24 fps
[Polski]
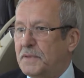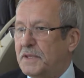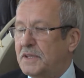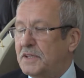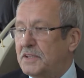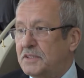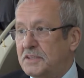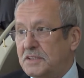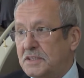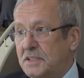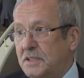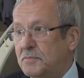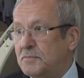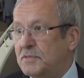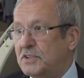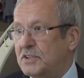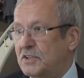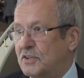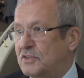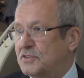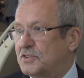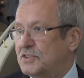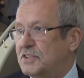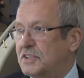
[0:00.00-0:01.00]
innymi
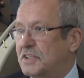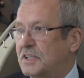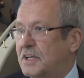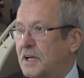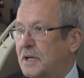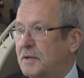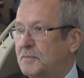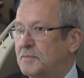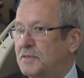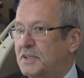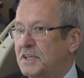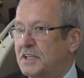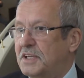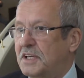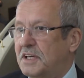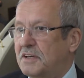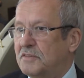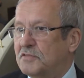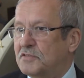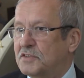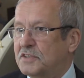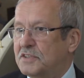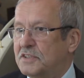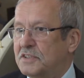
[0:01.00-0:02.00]
nośnikami
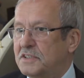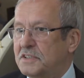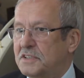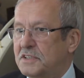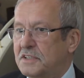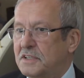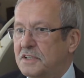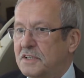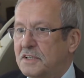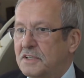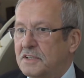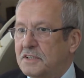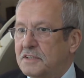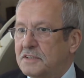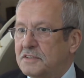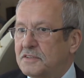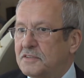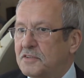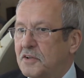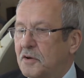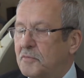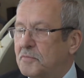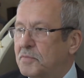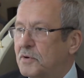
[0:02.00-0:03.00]
energii,
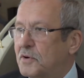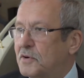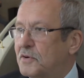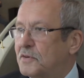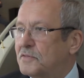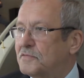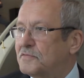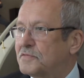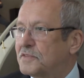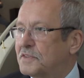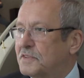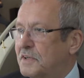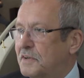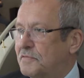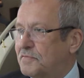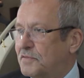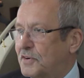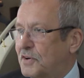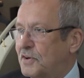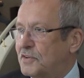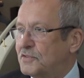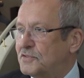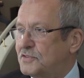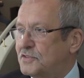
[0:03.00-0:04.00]
no bo w grę
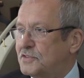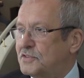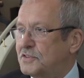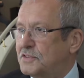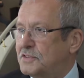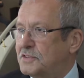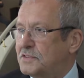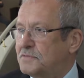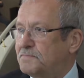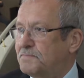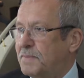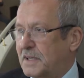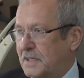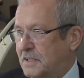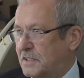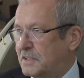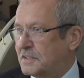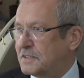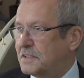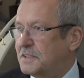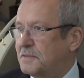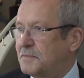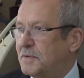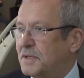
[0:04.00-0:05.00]
wchodzi
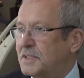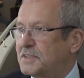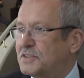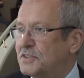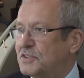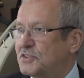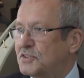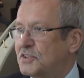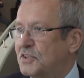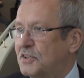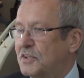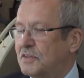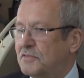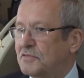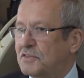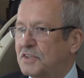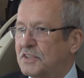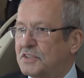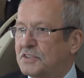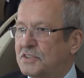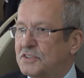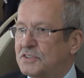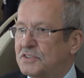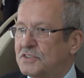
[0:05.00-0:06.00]
pakiet
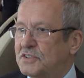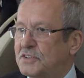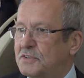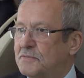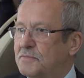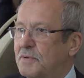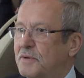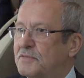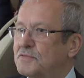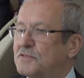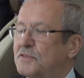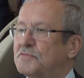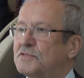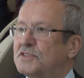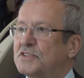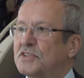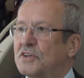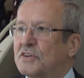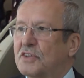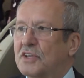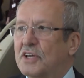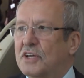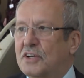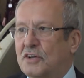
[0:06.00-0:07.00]
klimatyczno-energetyczny, bardzo
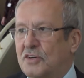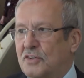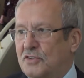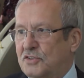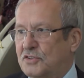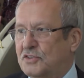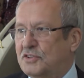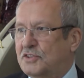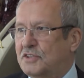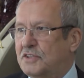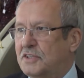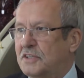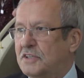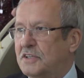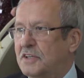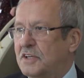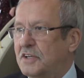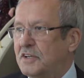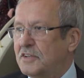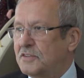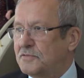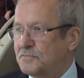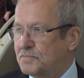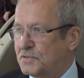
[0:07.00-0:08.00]
wysokie koszty
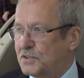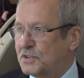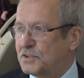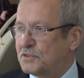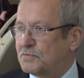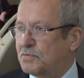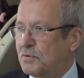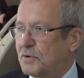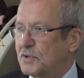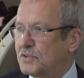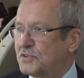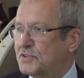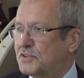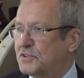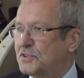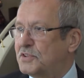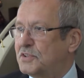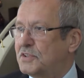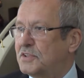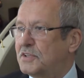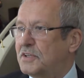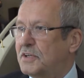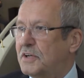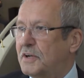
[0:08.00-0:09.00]
w
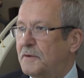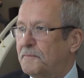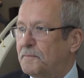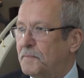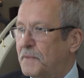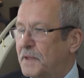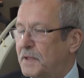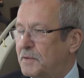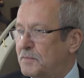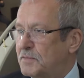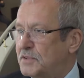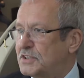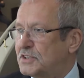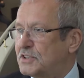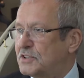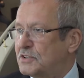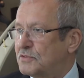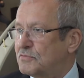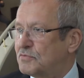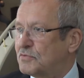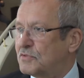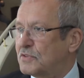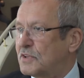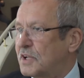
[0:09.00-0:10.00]
przyszłości
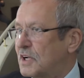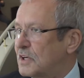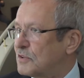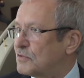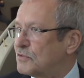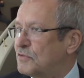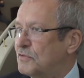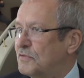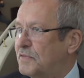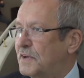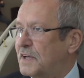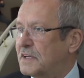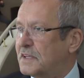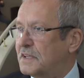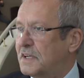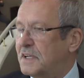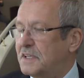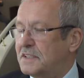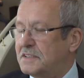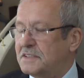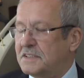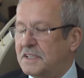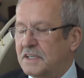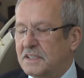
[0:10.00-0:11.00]
emisji dwutlenku
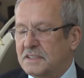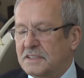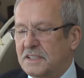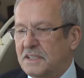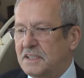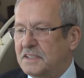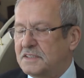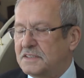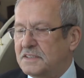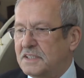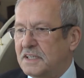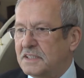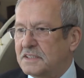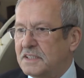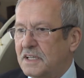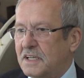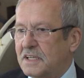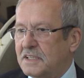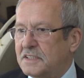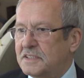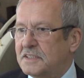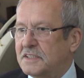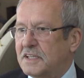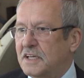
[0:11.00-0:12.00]
węgla i tak dalej, i tak
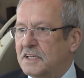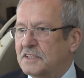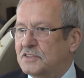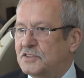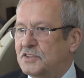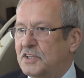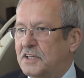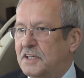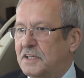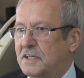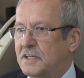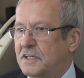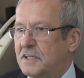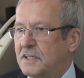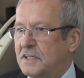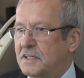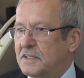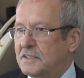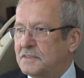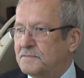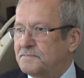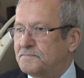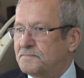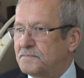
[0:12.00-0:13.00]
dalej. Także
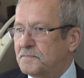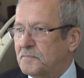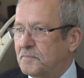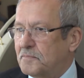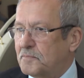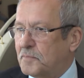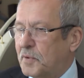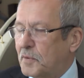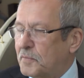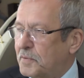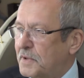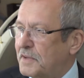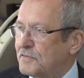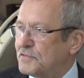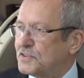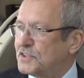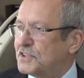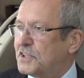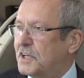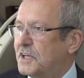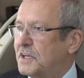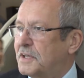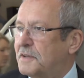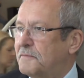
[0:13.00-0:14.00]
po
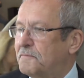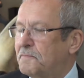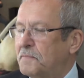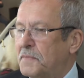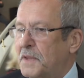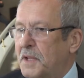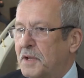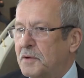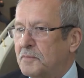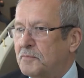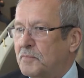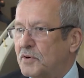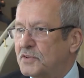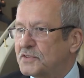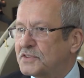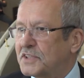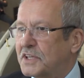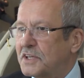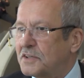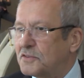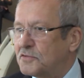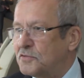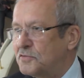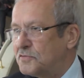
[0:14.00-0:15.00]
pierwsze,
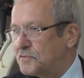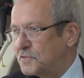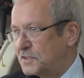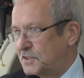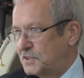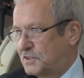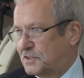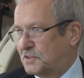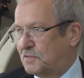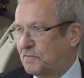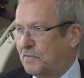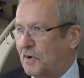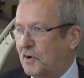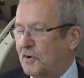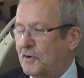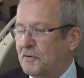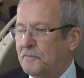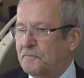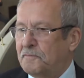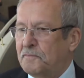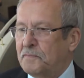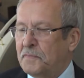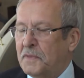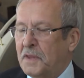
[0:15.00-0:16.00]
polskie
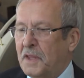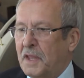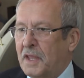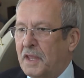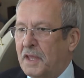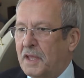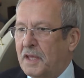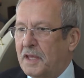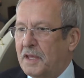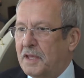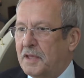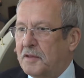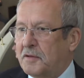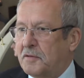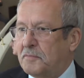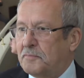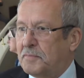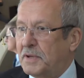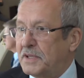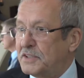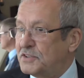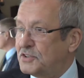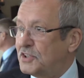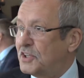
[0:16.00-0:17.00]
górnictwo e,
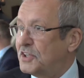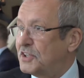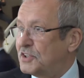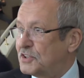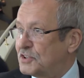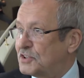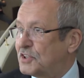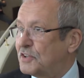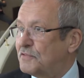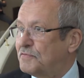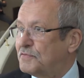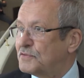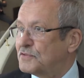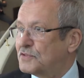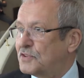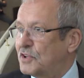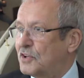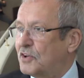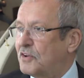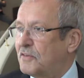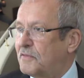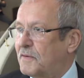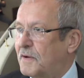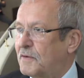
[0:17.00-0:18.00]
będzie jeszcze
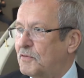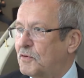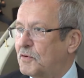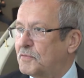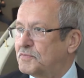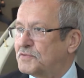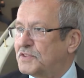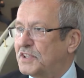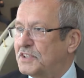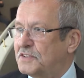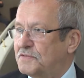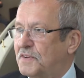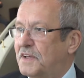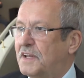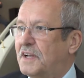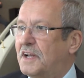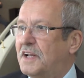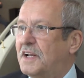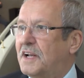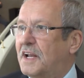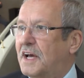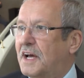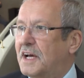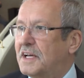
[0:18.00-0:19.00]
funkcjonowało przez
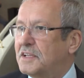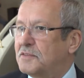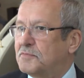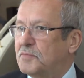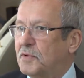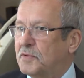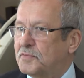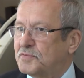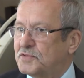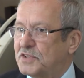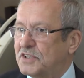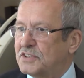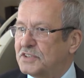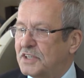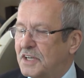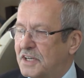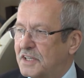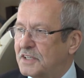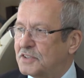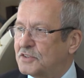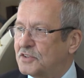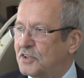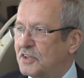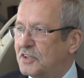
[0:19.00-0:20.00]
wiele lat, bo przecież
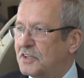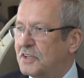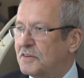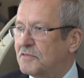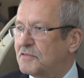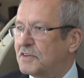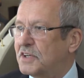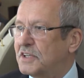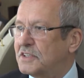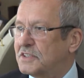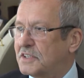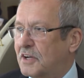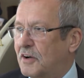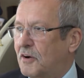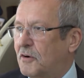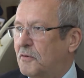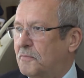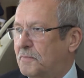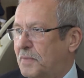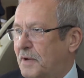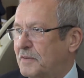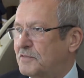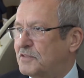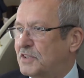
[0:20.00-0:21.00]
elektroenergetyka
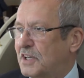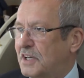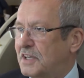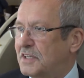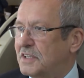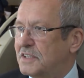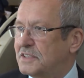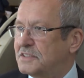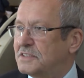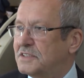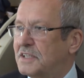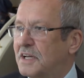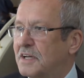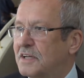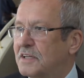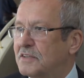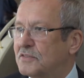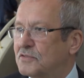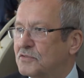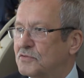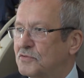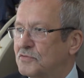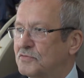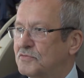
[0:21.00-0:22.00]
oparta jest na,
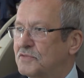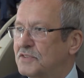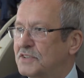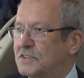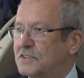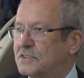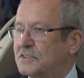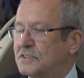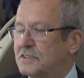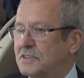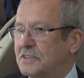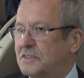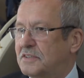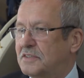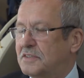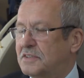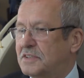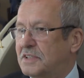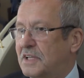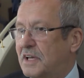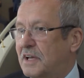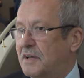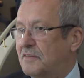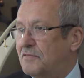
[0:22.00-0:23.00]
e,
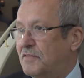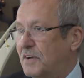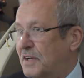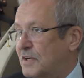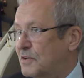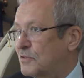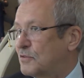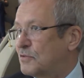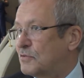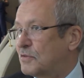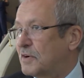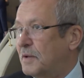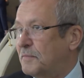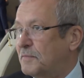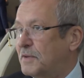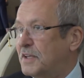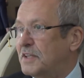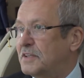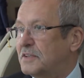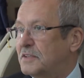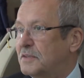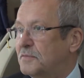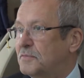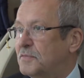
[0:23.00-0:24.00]
na węglu
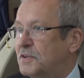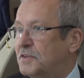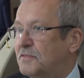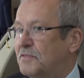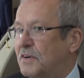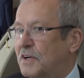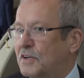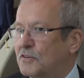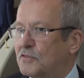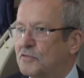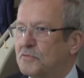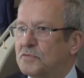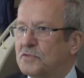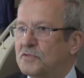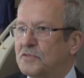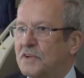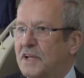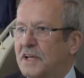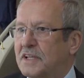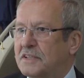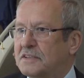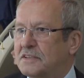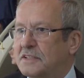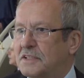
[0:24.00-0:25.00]
kamiennym i węglu
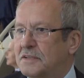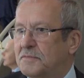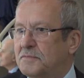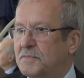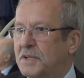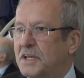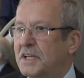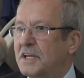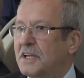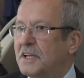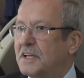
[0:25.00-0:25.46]
brunatnym.